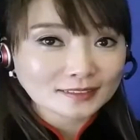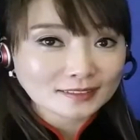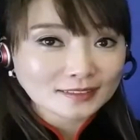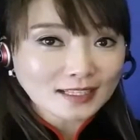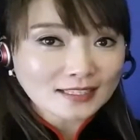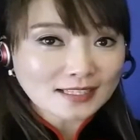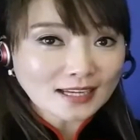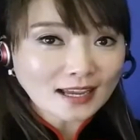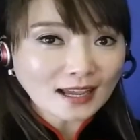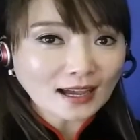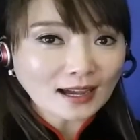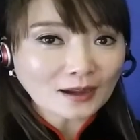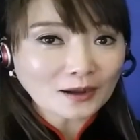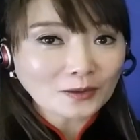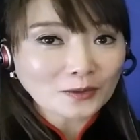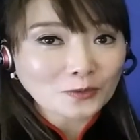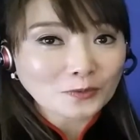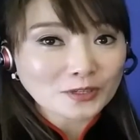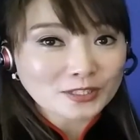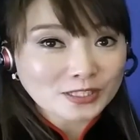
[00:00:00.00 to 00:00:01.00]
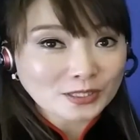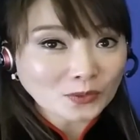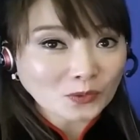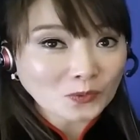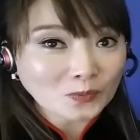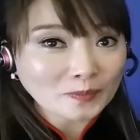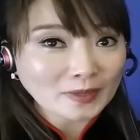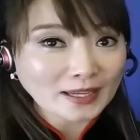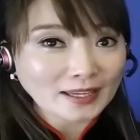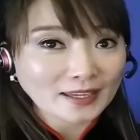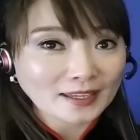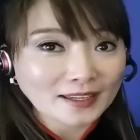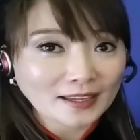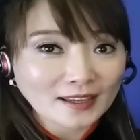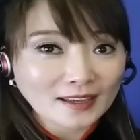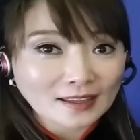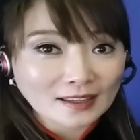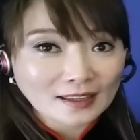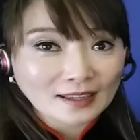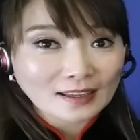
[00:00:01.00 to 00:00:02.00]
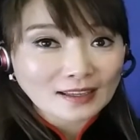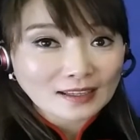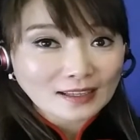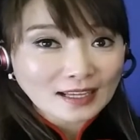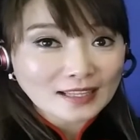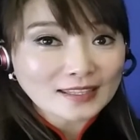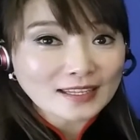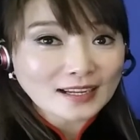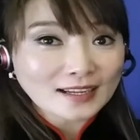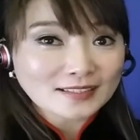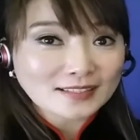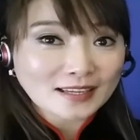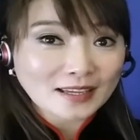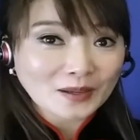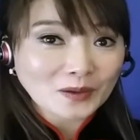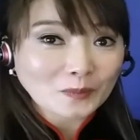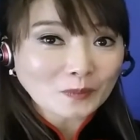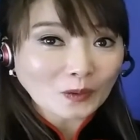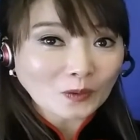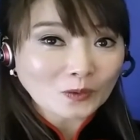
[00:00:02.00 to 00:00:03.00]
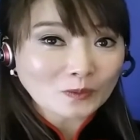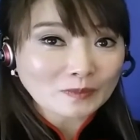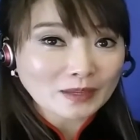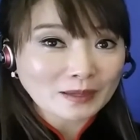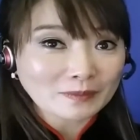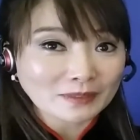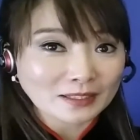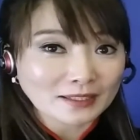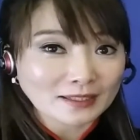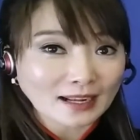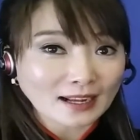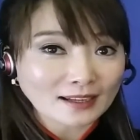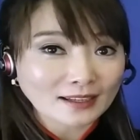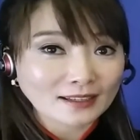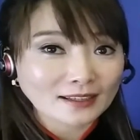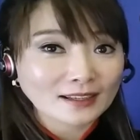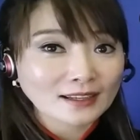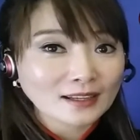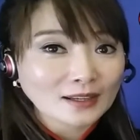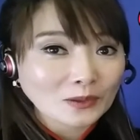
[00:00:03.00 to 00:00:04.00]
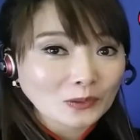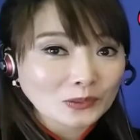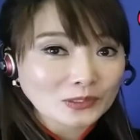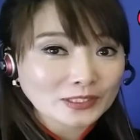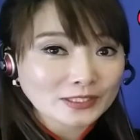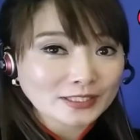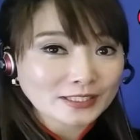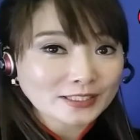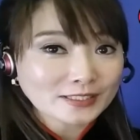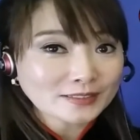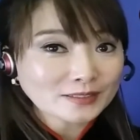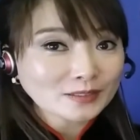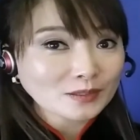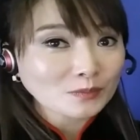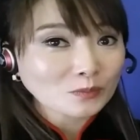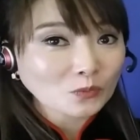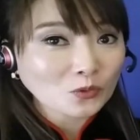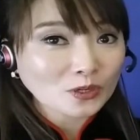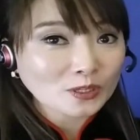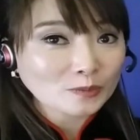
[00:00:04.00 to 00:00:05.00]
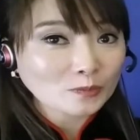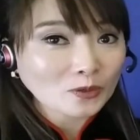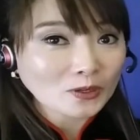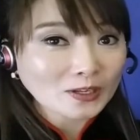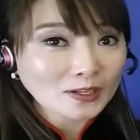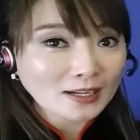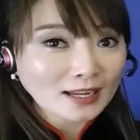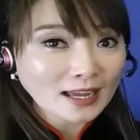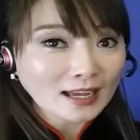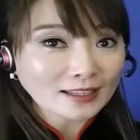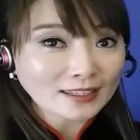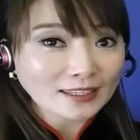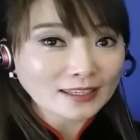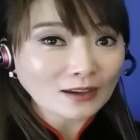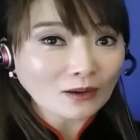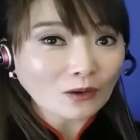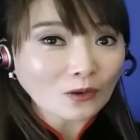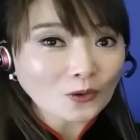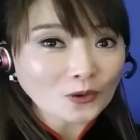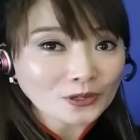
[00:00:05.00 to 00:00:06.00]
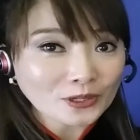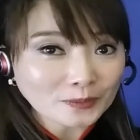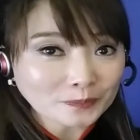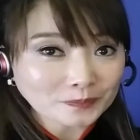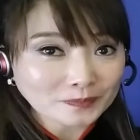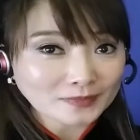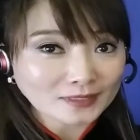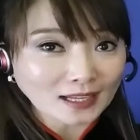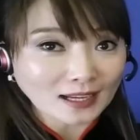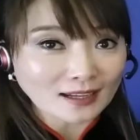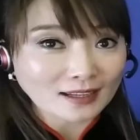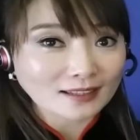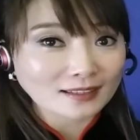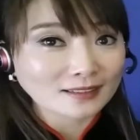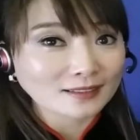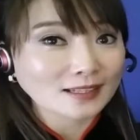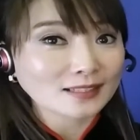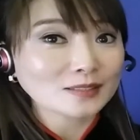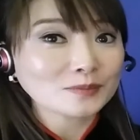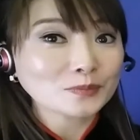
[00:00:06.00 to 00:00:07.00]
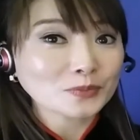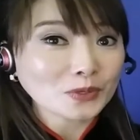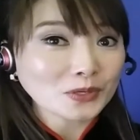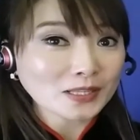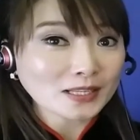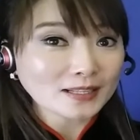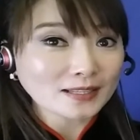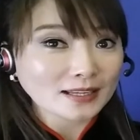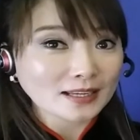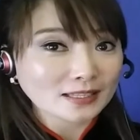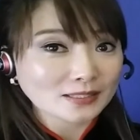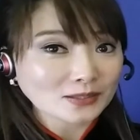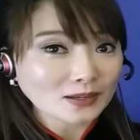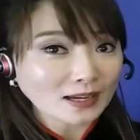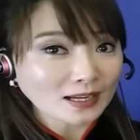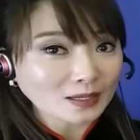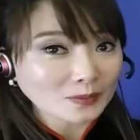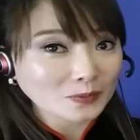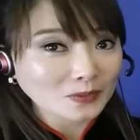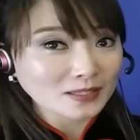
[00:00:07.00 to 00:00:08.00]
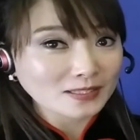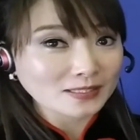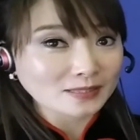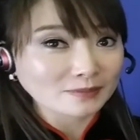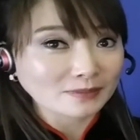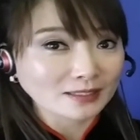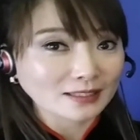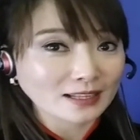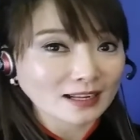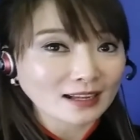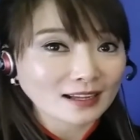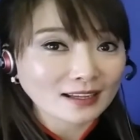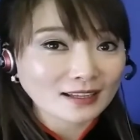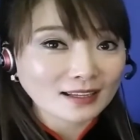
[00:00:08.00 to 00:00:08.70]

大家好,我是红梅. 안녕하세요, 박홍매입니다. 오늘은 뭘 뭘 하기 어렵다 라는 표현에 대해서 알아보겠습니다.